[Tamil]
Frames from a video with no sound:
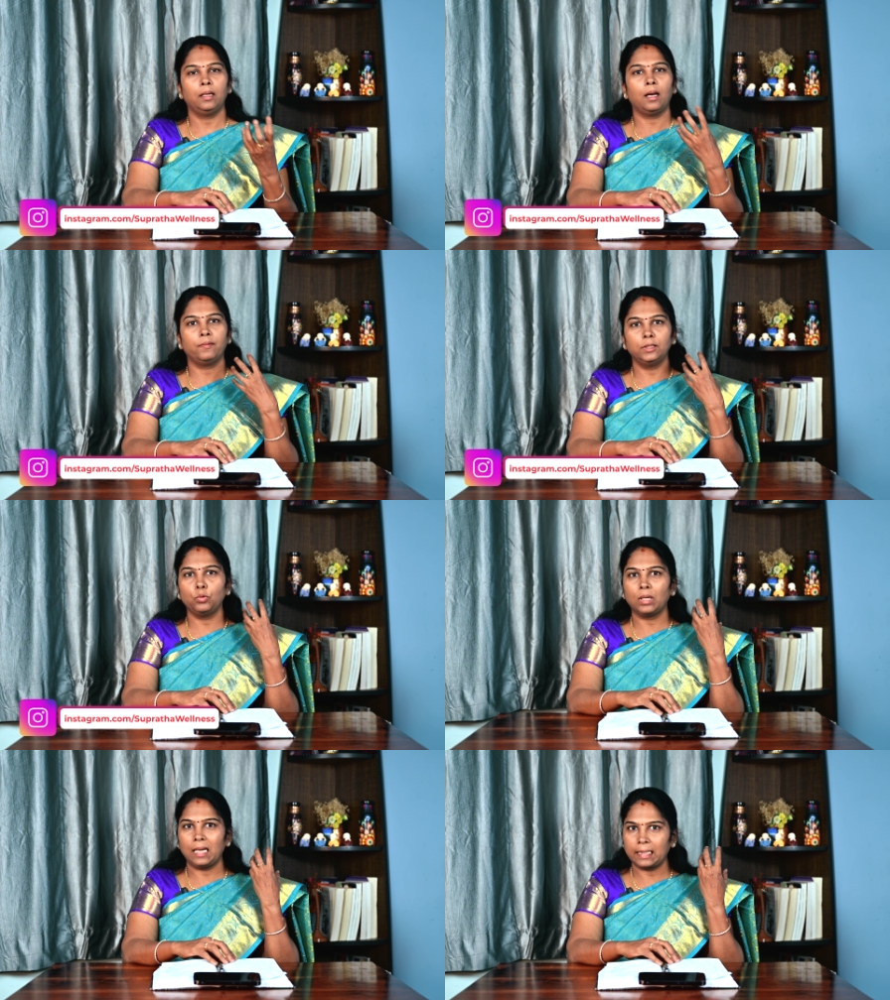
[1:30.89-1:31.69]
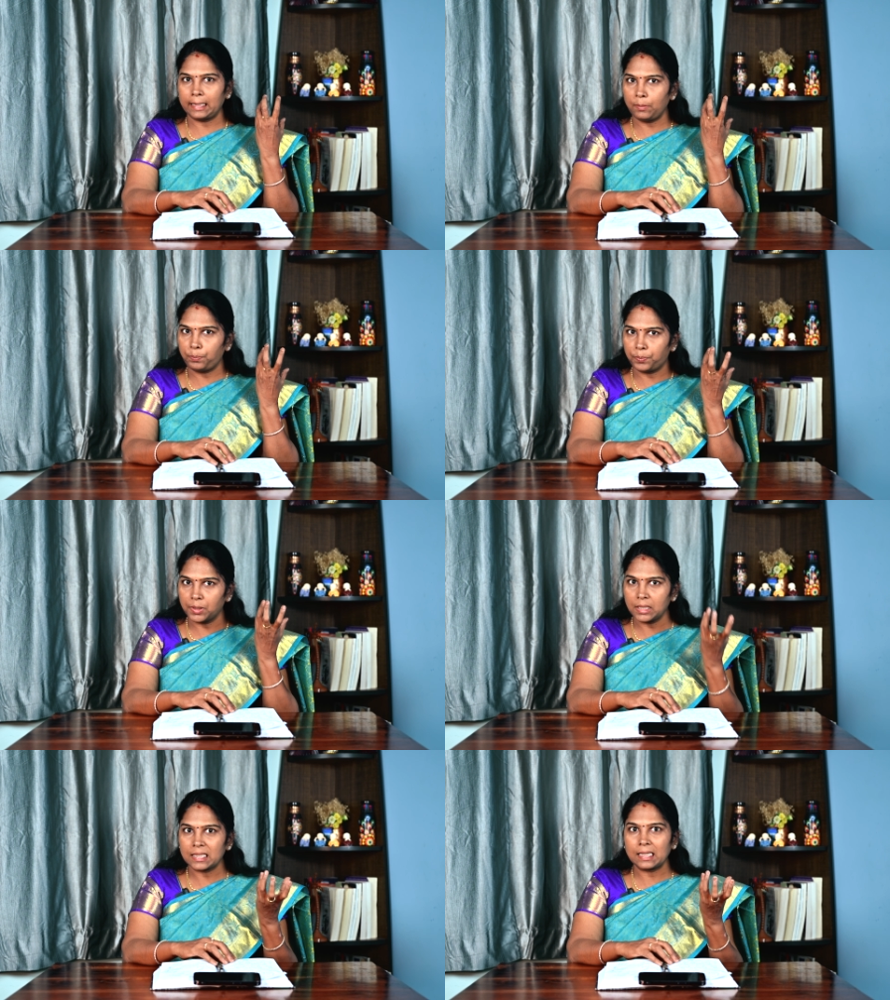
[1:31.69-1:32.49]
நான் வந்து ஒரு லக்கி
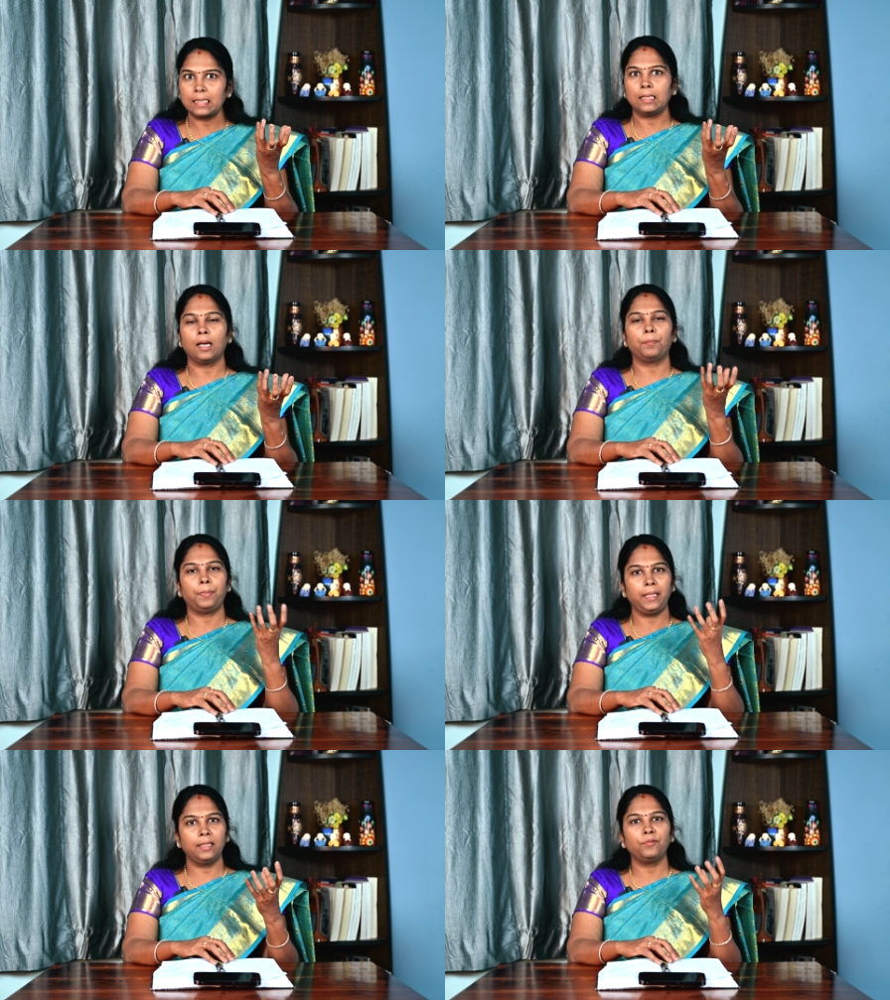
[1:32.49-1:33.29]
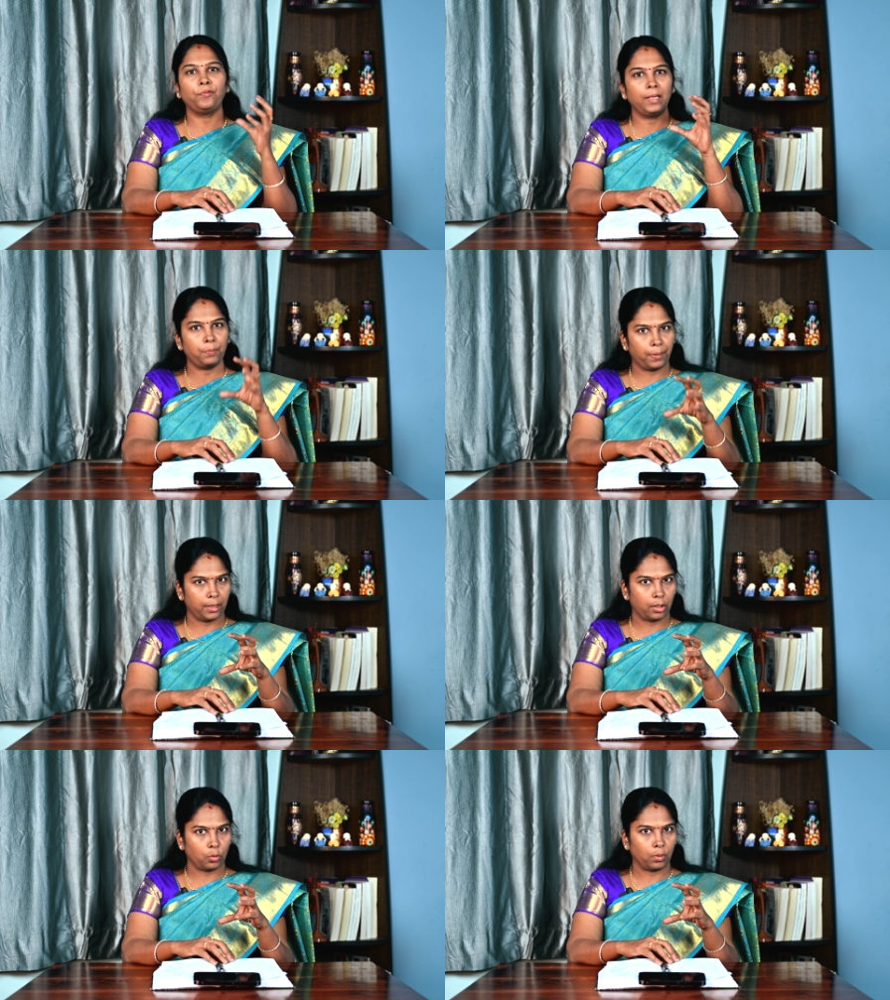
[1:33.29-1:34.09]
பர்சன் அப்படின்னு ஃபீல்
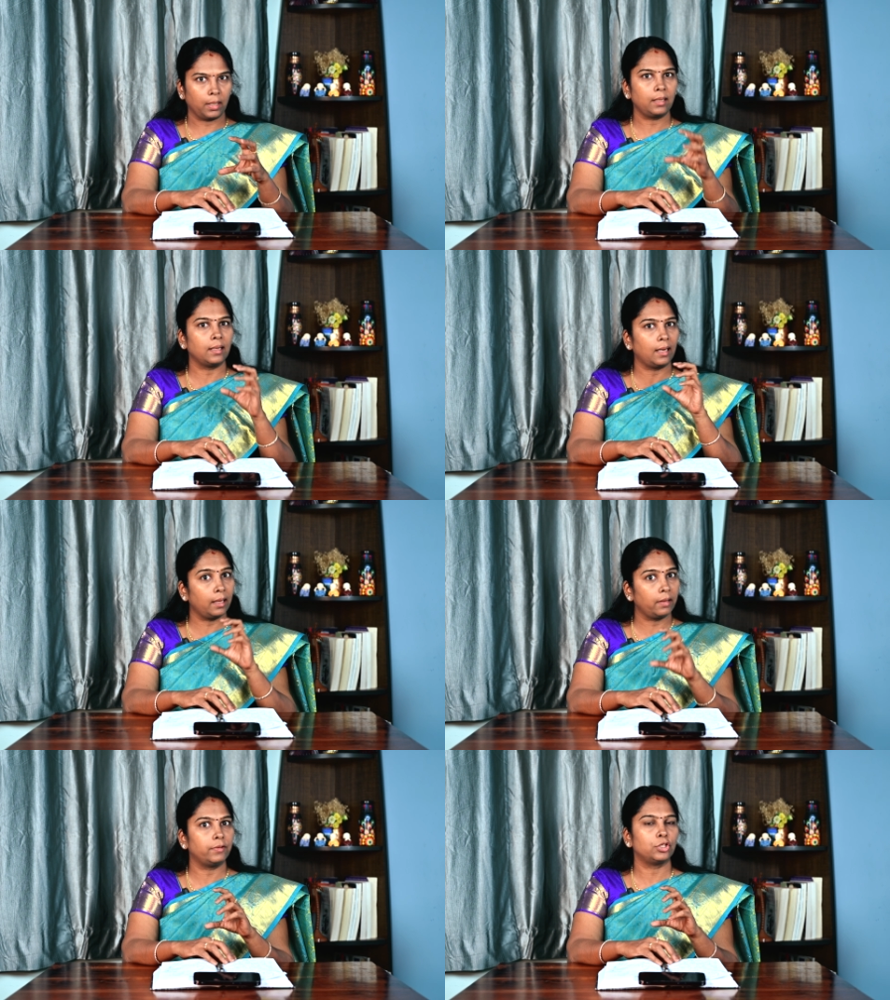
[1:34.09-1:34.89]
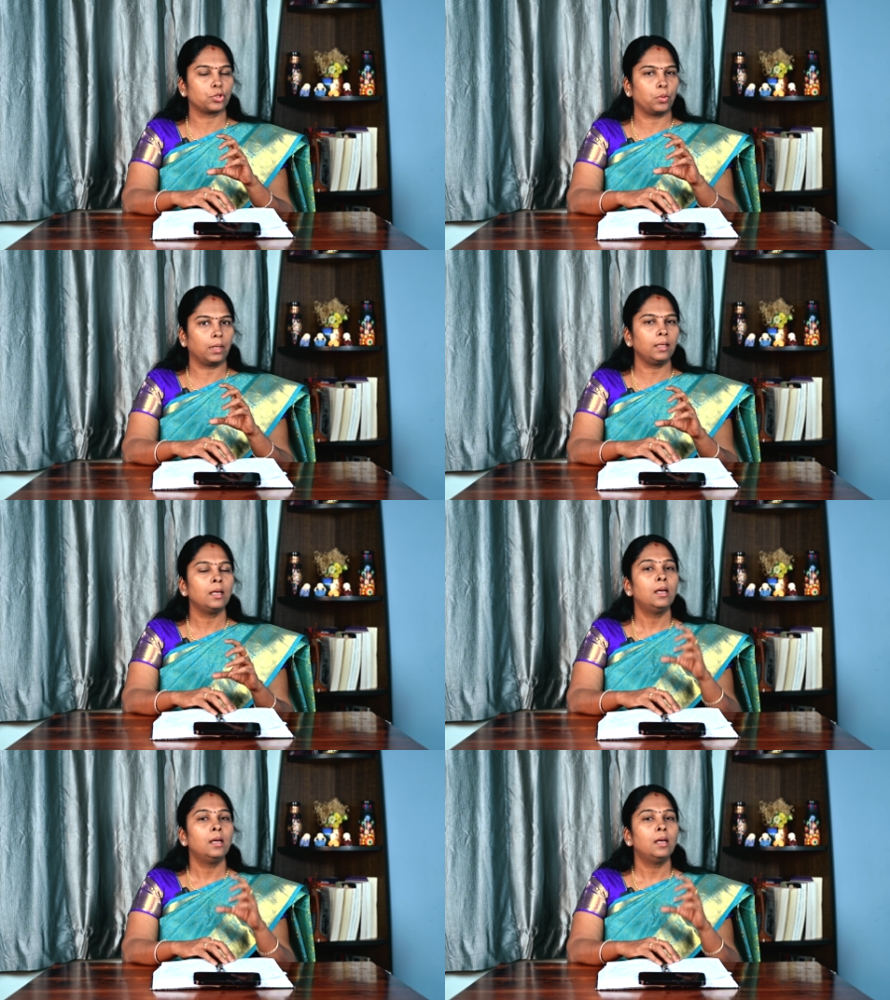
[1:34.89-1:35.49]
பண்ணுறவங்க நல்லா கவனிச்சுக்கோங்க